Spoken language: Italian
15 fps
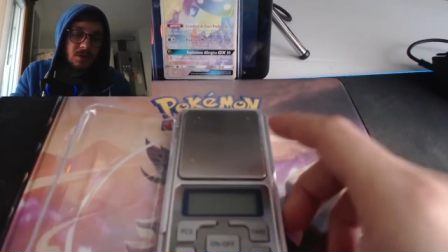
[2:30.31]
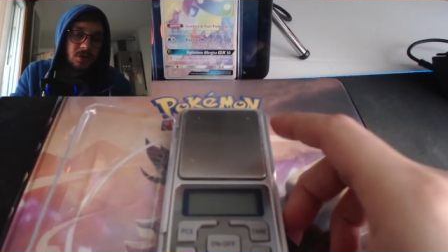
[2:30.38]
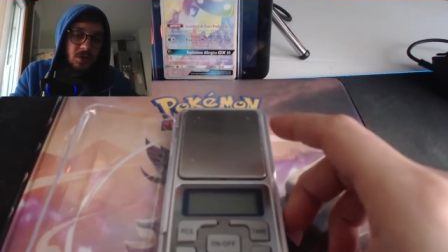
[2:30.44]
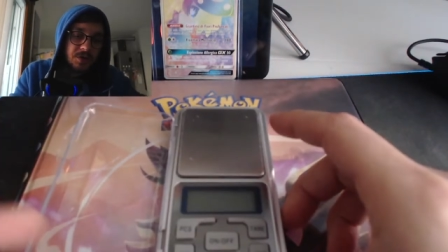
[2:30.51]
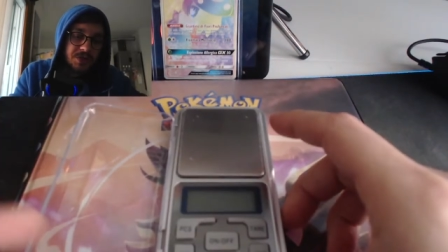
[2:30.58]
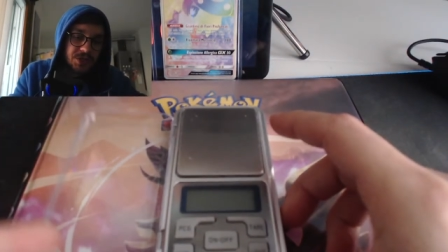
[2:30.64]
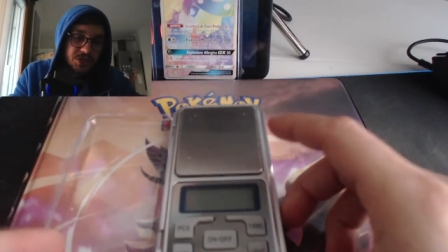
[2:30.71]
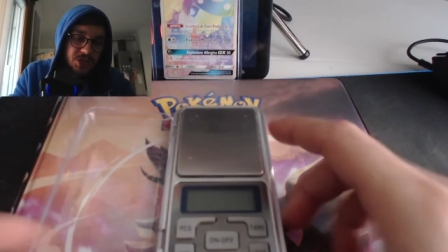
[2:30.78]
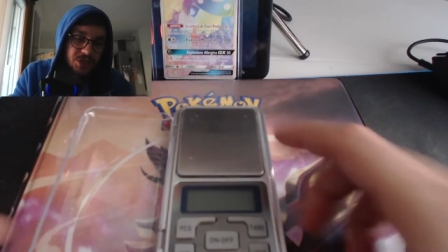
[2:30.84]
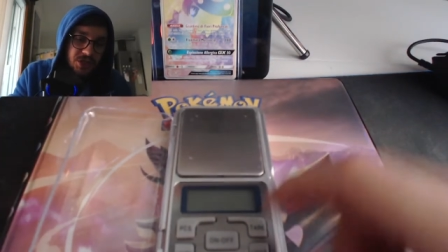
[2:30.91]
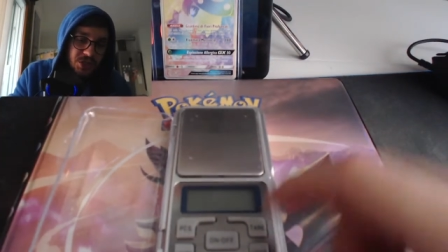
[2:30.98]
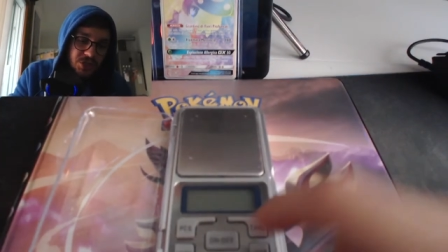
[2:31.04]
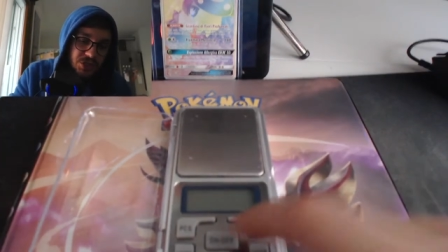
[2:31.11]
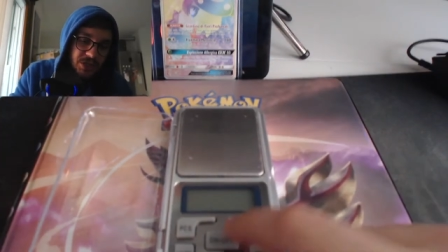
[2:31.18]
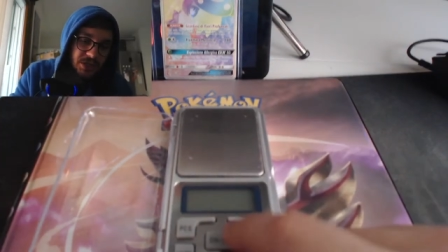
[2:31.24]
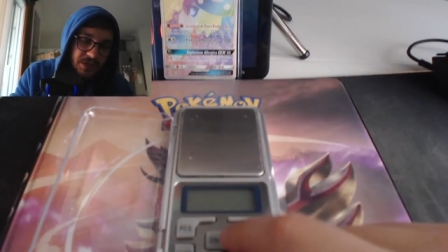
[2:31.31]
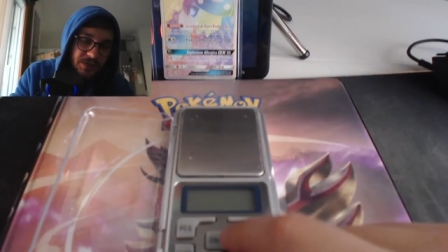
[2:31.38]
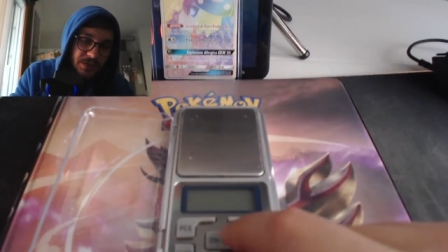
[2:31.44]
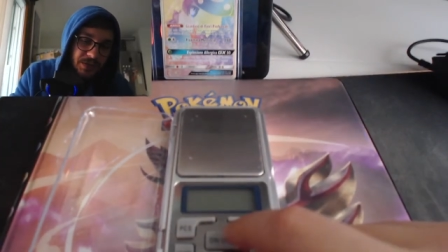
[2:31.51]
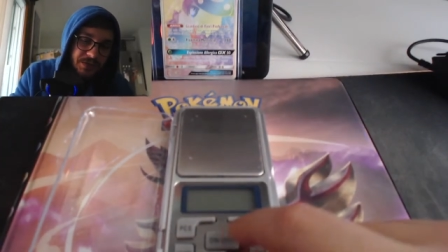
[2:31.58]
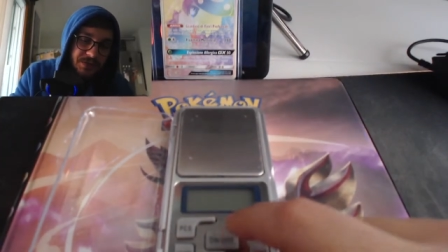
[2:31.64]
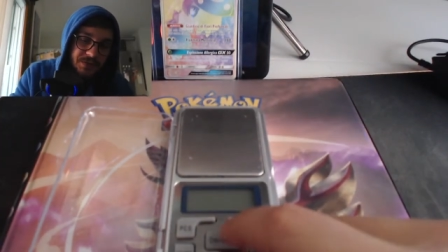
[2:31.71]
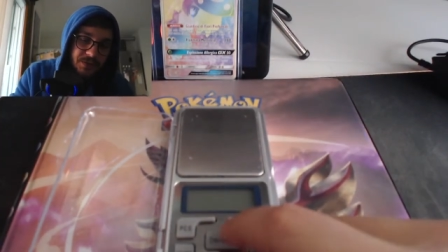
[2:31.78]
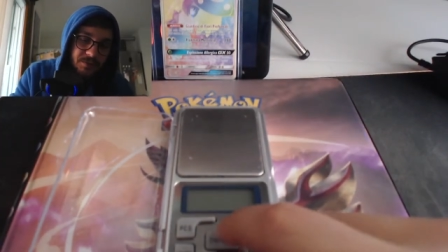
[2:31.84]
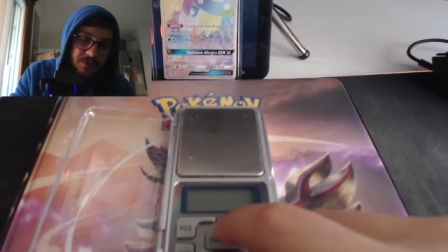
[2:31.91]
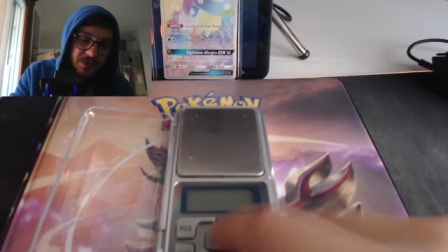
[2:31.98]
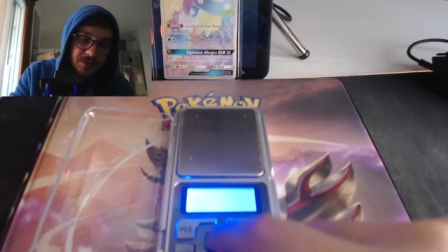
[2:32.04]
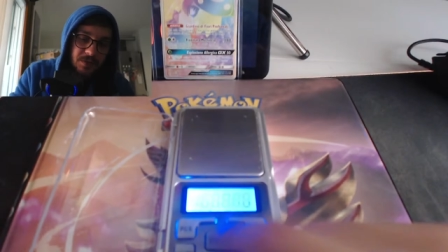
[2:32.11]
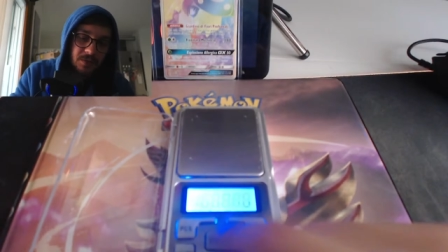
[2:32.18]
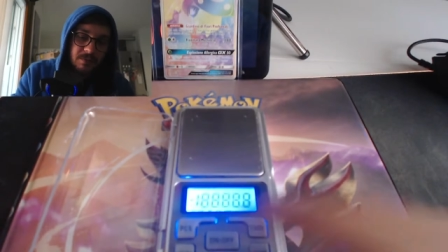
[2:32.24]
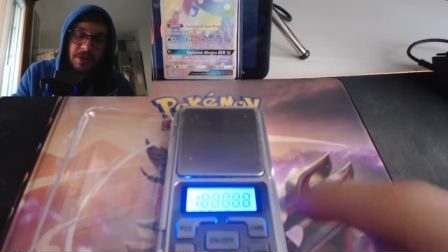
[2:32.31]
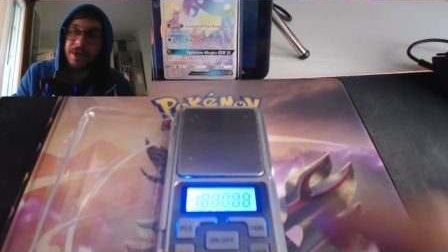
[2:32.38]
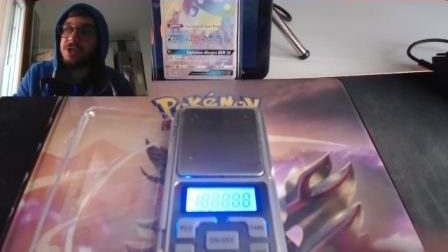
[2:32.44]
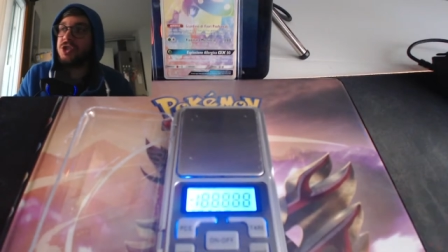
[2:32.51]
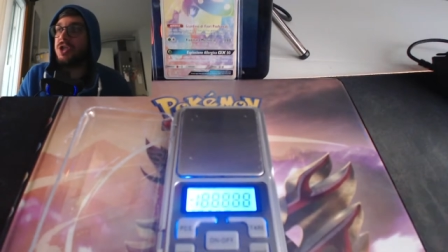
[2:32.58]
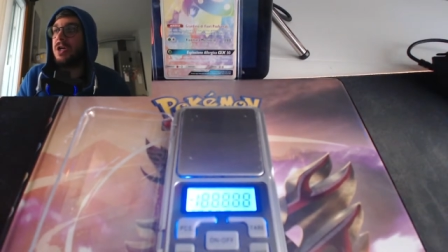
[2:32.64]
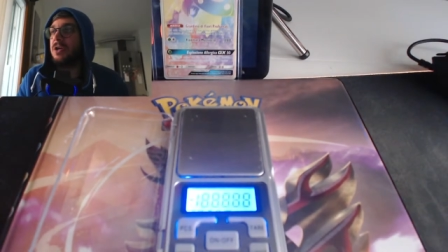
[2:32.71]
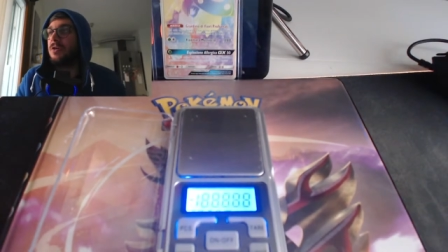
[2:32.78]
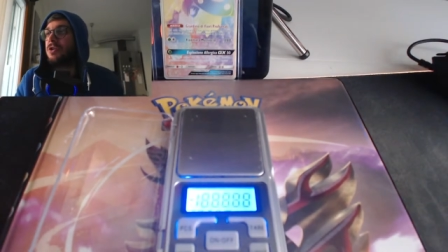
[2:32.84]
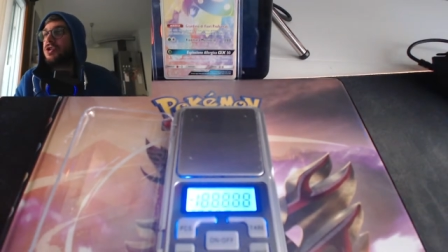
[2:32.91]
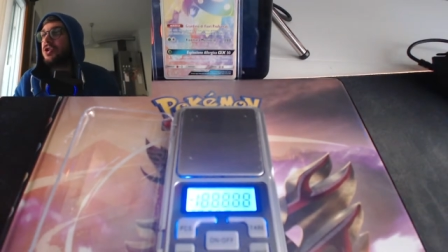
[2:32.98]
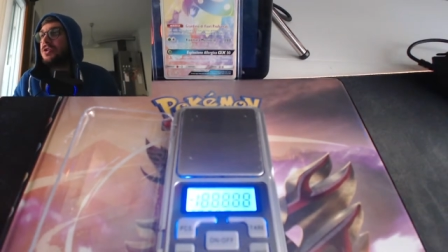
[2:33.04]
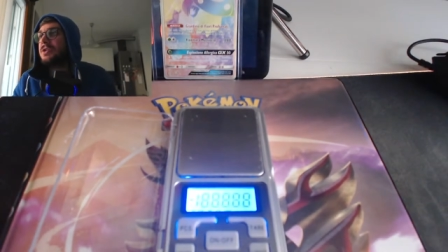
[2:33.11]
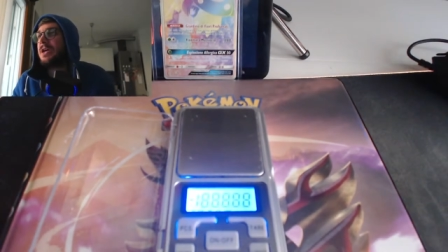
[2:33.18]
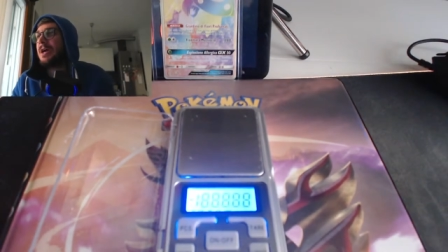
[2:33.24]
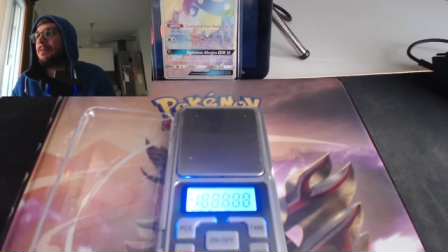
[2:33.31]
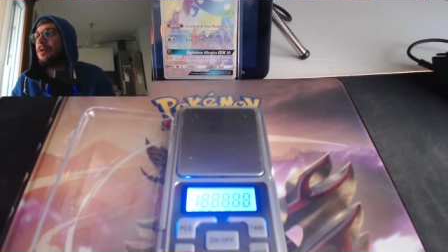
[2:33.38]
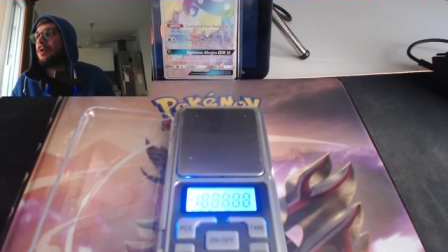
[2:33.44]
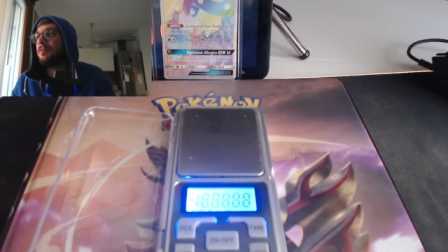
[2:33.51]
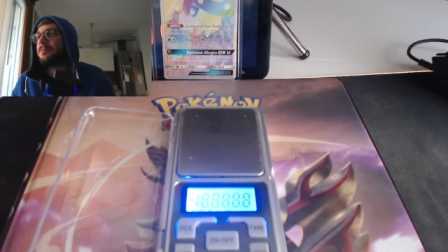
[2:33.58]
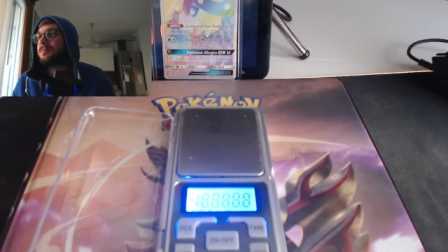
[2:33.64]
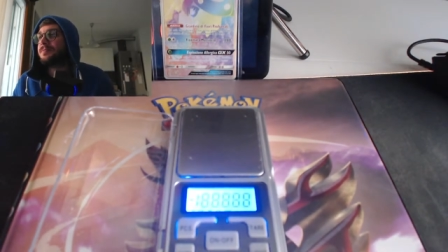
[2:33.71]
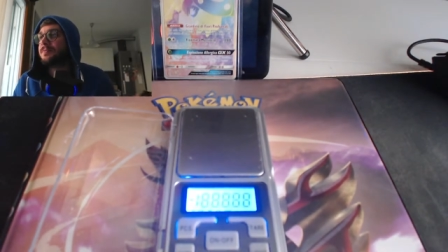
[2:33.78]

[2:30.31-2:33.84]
cosa ci dice il nostro amico Marcello. Accendiamolo.